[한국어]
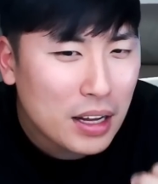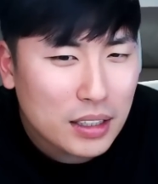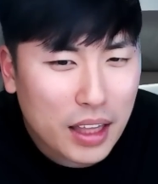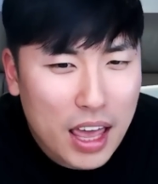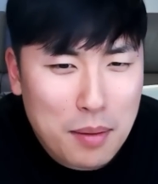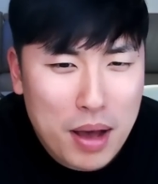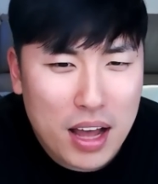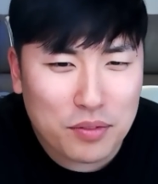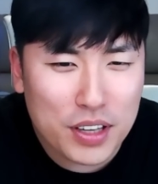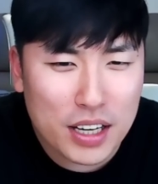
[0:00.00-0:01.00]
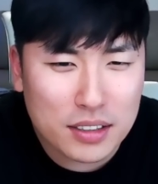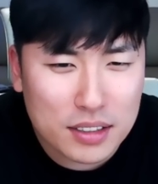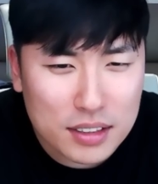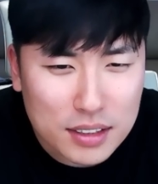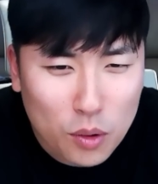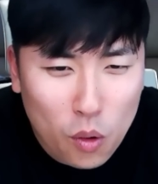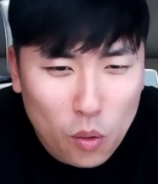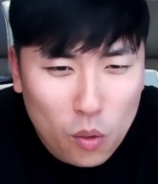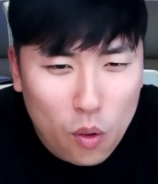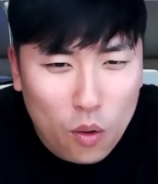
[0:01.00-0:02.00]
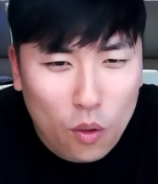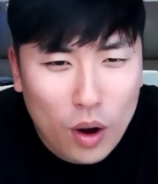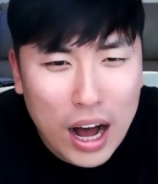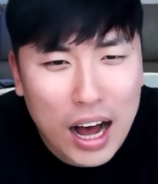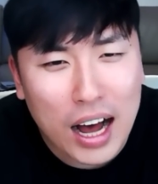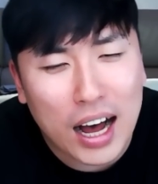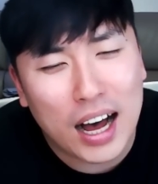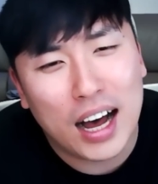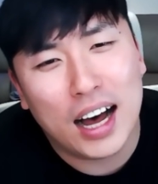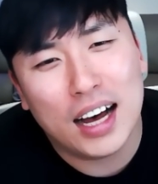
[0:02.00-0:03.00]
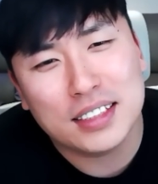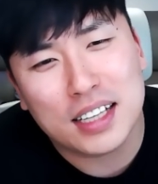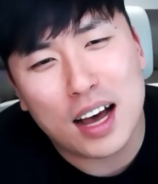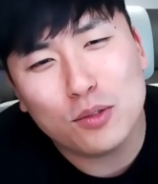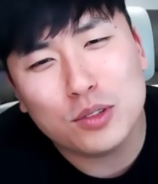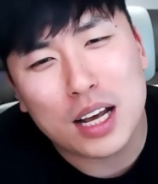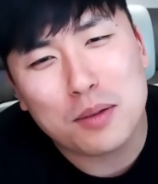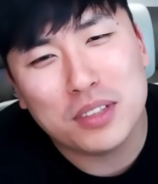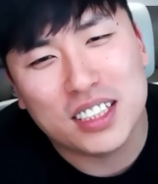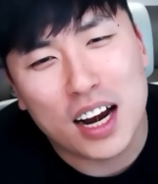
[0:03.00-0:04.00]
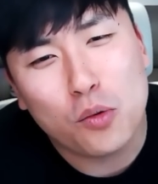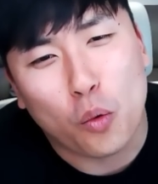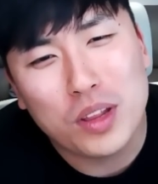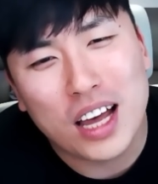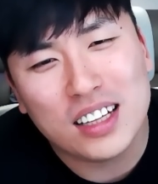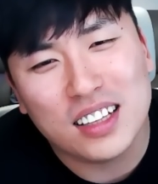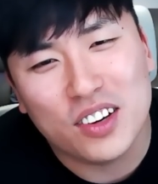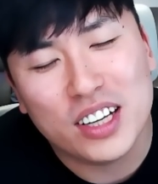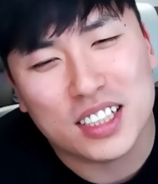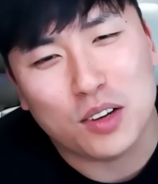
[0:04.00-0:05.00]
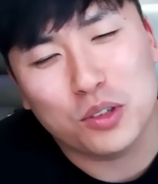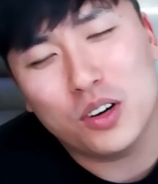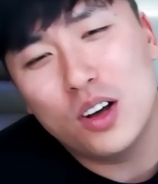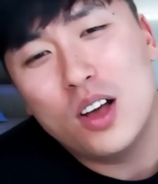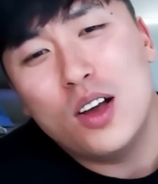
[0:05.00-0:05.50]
대만 vs 홍콩 아 한국 사람들이 제일 고민한다는 여행지라고요?